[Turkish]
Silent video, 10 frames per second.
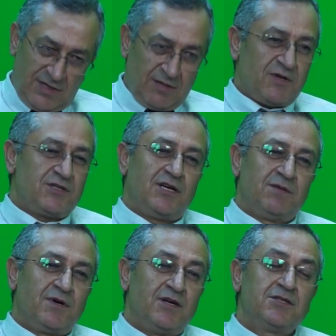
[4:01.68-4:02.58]
vardır.
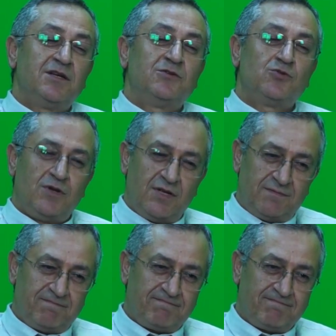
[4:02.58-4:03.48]
Böylece
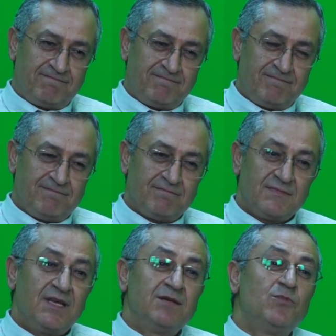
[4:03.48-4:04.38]
ajans
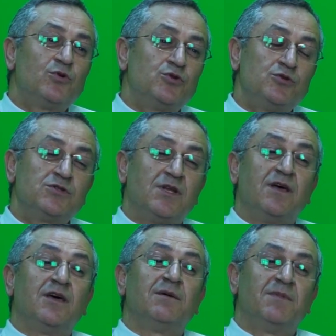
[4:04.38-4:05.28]
yetkilileri oyuncu
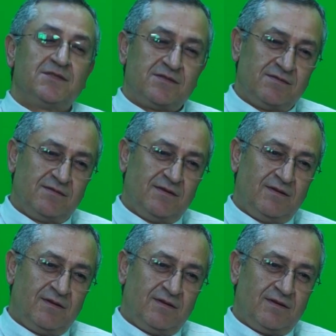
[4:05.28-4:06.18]
adaylarının
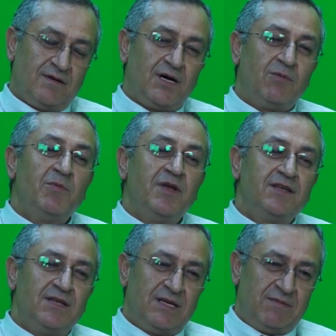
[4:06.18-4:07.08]
niteliklerini keşfetmeye
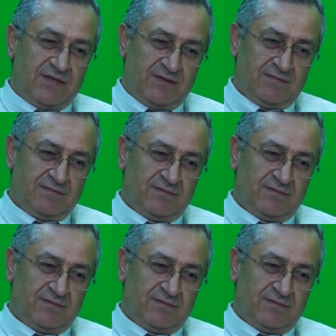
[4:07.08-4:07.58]
çalışıyorlar.